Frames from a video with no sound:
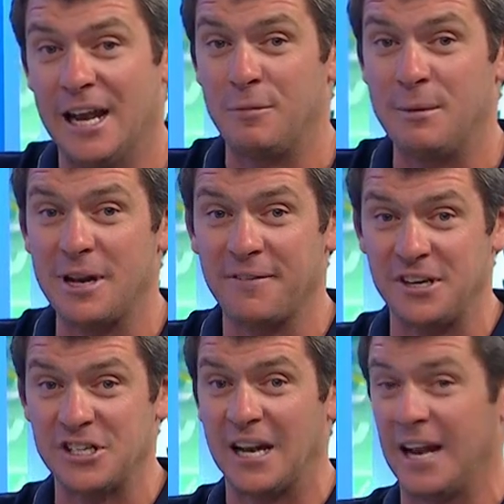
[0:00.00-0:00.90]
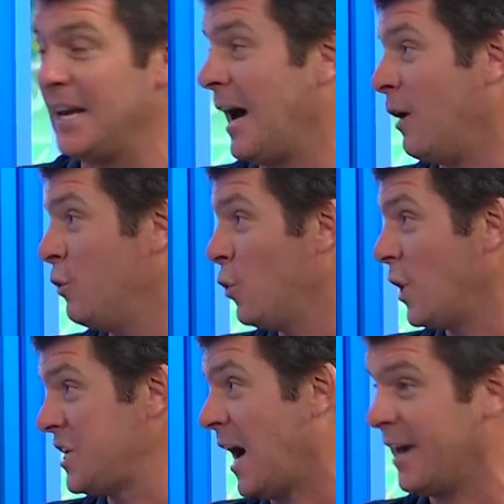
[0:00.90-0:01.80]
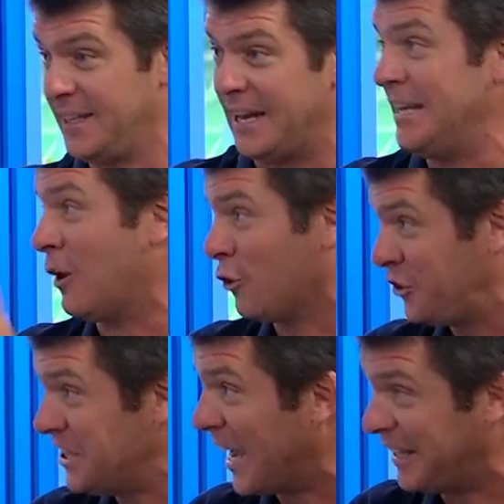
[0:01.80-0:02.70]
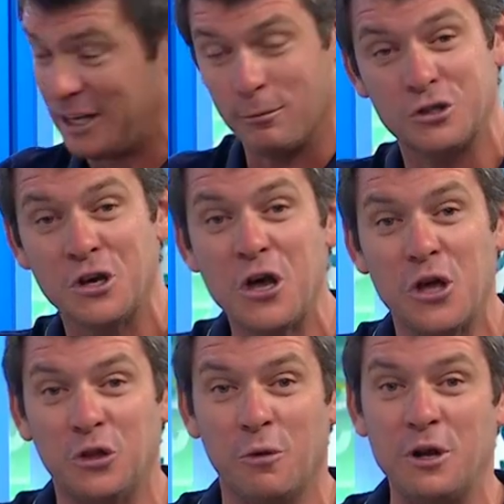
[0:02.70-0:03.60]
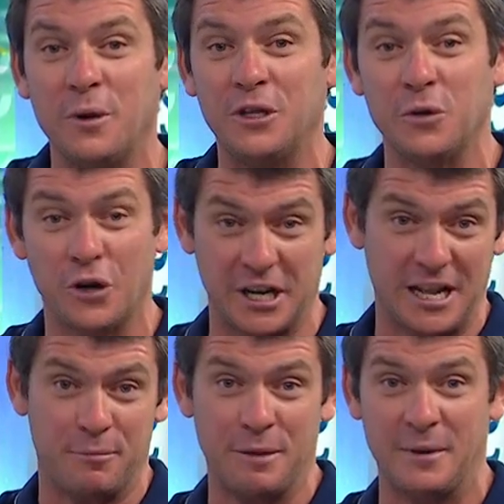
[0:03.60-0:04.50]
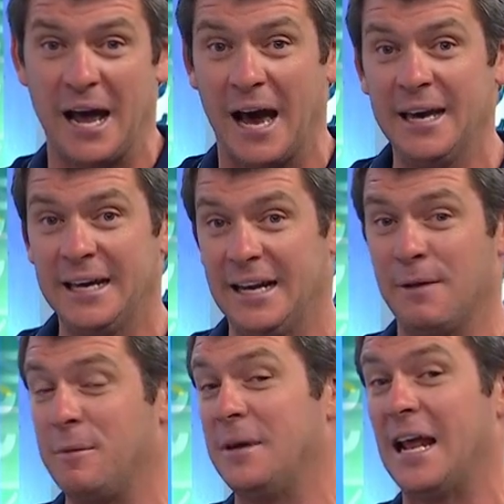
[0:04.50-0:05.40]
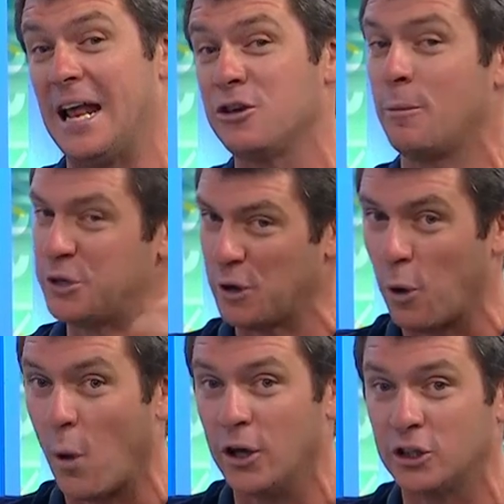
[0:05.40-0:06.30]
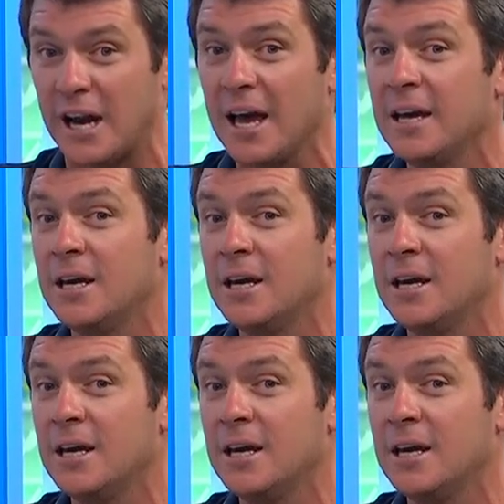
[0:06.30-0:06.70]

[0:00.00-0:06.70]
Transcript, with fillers: primera fecha de la Liga Uruguaya, esta liga cortita que tenemos 2021, que es la primera, es la primera del año, después se va a jugar otra,